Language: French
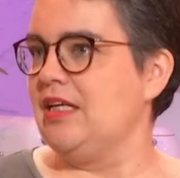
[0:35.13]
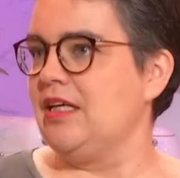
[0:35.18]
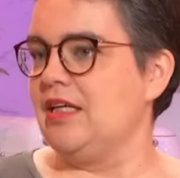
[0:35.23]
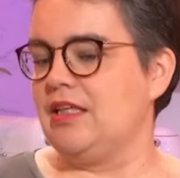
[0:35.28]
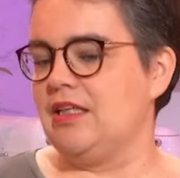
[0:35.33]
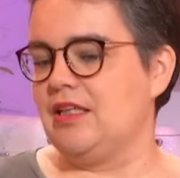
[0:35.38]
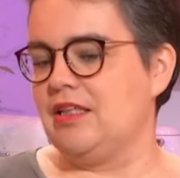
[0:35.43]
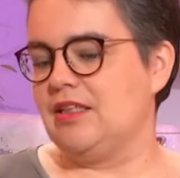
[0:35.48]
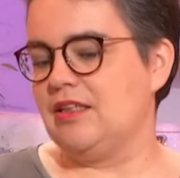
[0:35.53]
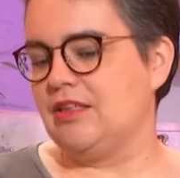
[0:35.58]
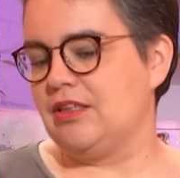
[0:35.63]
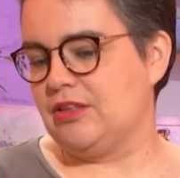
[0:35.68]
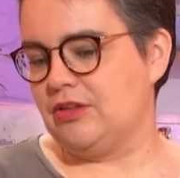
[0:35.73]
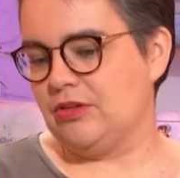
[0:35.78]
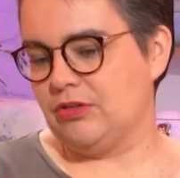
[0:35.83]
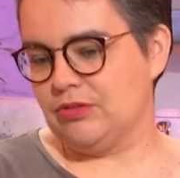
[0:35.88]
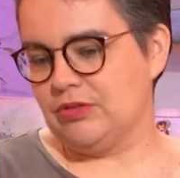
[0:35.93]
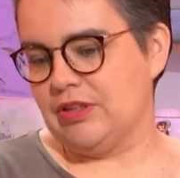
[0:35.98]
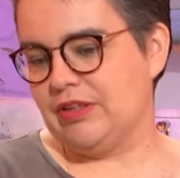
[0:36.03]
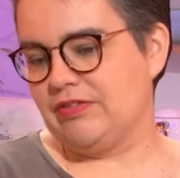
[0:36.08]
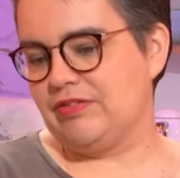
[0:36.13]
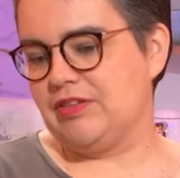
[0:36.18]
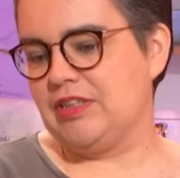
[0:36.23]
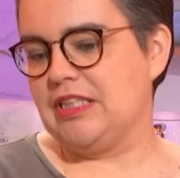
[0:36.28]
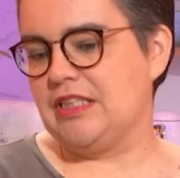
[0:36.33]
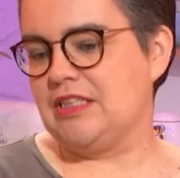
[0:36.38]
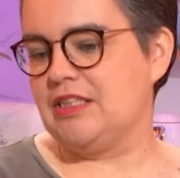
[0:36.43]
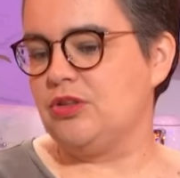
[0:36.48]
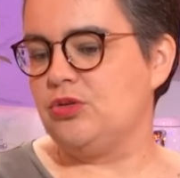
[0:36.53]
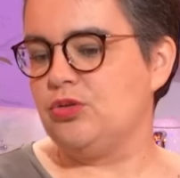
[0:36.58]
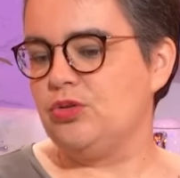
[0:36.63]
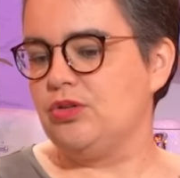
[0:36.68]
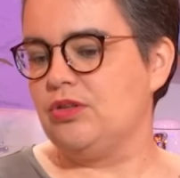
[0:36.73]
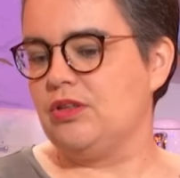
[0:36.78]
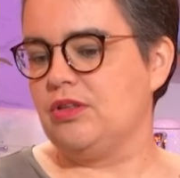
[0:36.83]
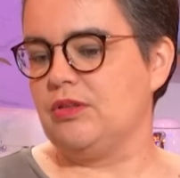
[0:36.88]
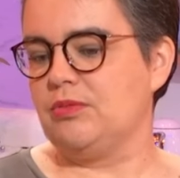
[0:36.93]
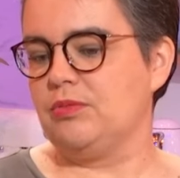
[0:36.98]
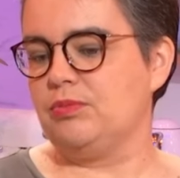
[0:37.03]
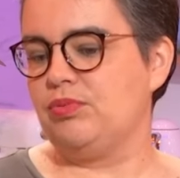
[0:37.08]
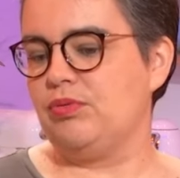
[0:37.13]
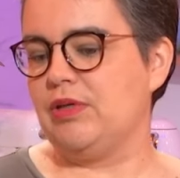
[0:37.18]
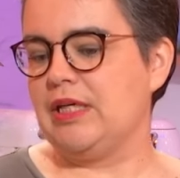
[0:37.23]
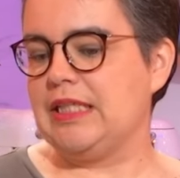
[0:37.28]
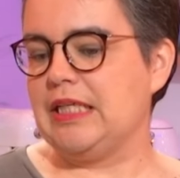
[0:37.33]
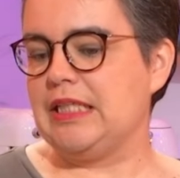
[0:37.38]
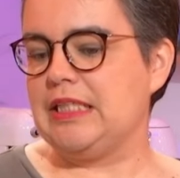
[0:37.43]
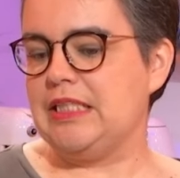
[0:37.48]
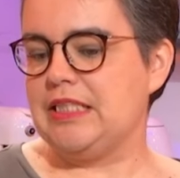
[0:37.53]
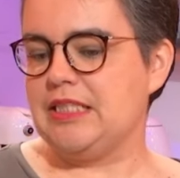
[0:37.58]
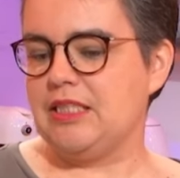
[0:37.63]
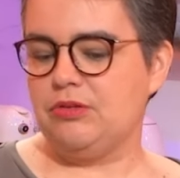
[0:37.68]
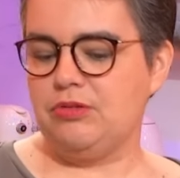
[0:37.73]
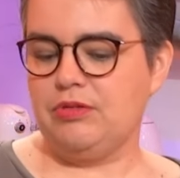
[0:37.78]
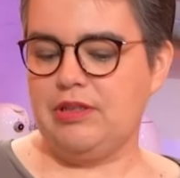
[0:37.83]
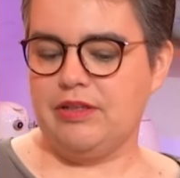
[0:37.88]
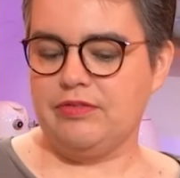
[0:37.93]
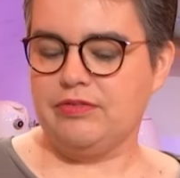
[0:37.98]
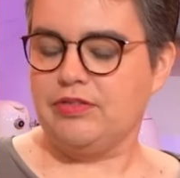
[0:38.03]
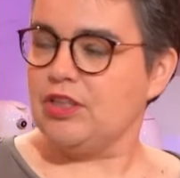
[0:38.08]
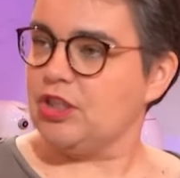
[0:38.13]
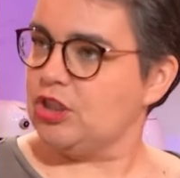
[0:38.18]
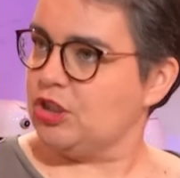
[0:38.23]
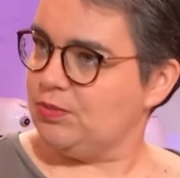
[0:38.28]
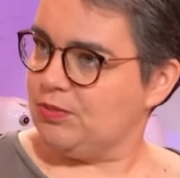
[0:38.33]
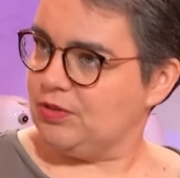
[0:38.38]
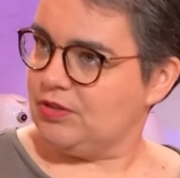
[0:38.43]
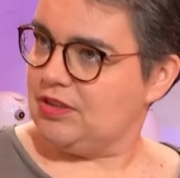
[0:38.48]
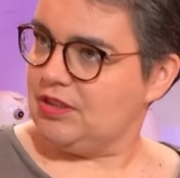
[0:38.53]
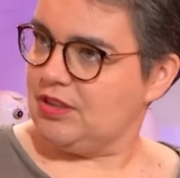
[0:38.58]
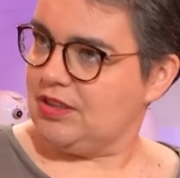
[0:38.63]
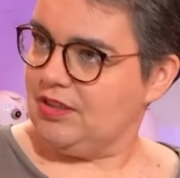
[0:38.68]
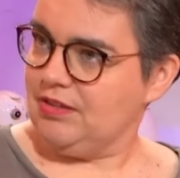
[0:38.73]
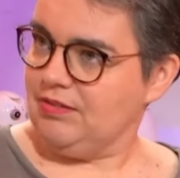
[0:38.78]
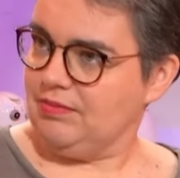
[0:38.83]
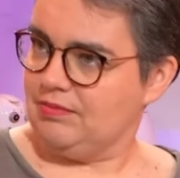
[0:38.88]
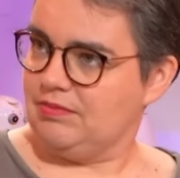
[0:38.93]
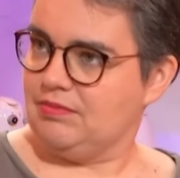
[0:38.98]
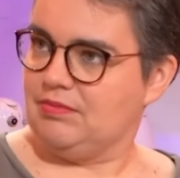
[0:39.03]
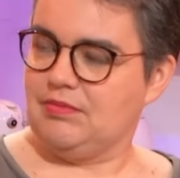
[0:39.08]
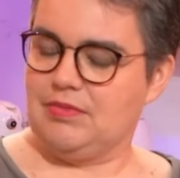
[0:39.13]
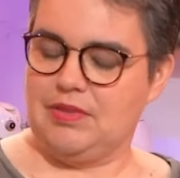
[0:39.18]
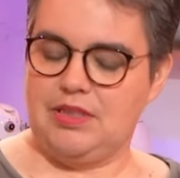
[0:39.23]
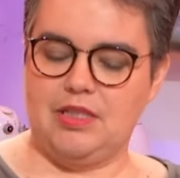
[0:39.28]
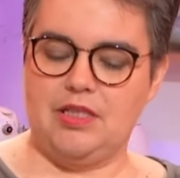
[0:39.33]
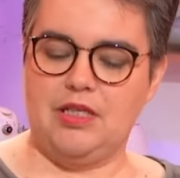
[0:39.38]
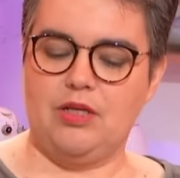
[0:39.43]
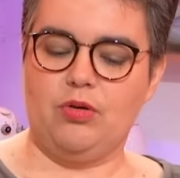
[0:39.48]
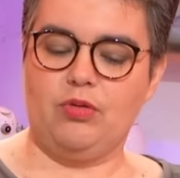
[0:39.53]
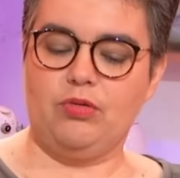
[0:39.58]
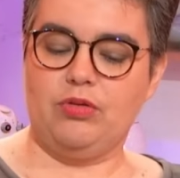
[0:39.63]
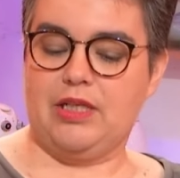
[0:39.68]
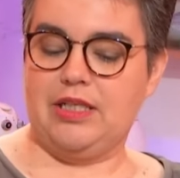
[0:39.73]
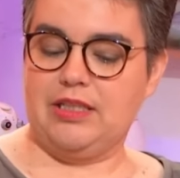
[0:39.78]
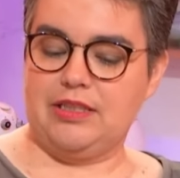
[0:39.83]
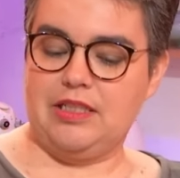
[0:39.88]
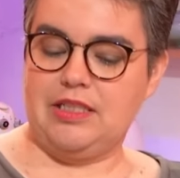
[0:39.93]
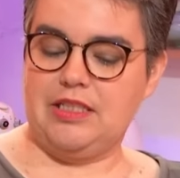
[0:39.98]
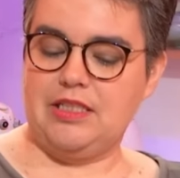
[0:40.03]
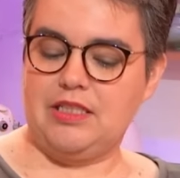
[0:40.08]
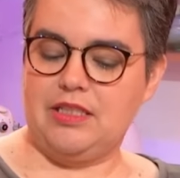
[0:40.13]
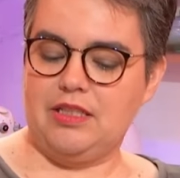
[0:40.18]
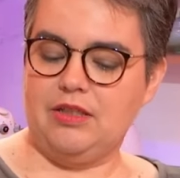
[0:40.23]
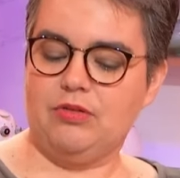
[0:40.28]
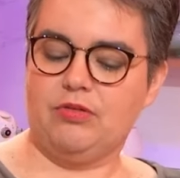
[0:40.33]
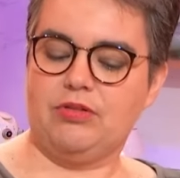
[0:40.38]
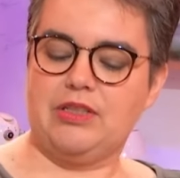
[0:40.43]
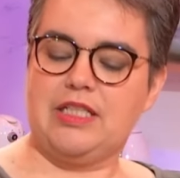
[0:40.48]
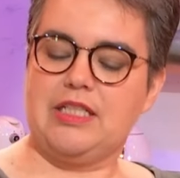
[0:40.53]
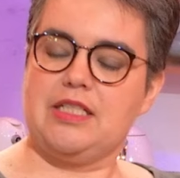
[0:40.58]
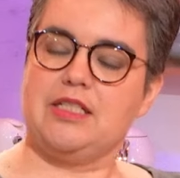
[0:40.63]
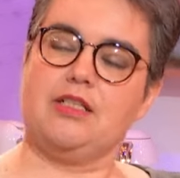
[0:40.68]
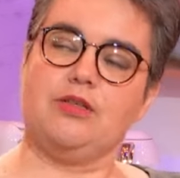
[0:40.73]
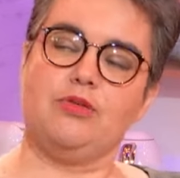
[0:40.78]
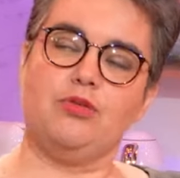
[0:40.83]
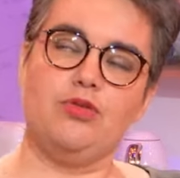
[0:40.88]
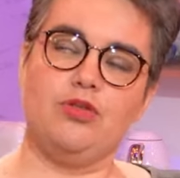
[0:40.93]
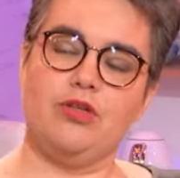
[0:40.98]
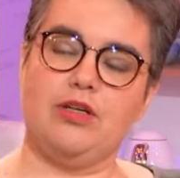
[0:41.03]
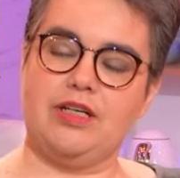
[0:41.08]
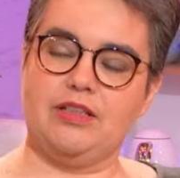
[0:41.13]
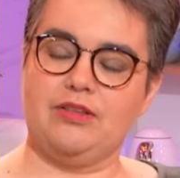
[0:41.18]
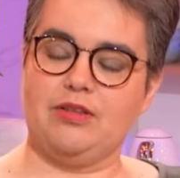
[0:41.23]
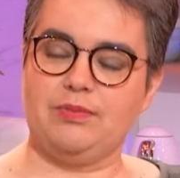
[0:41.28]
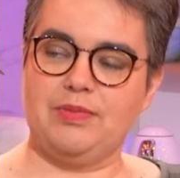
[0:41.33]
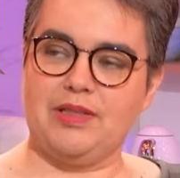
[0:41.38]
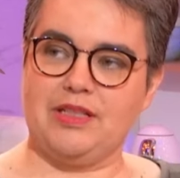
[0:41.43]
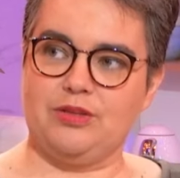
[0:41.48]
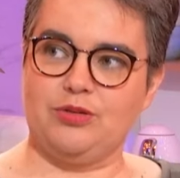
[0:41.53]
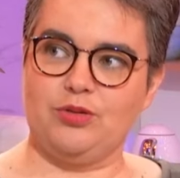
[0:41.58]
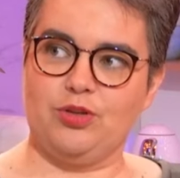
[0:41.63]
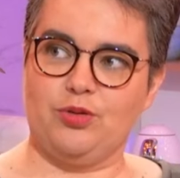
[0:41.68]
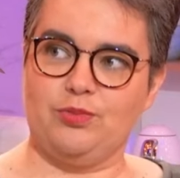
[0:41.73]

Et quand on a fait des études pour analyser du lait fraîchement tiré, ouais on l'a analysé, on l'a laissé une heure à température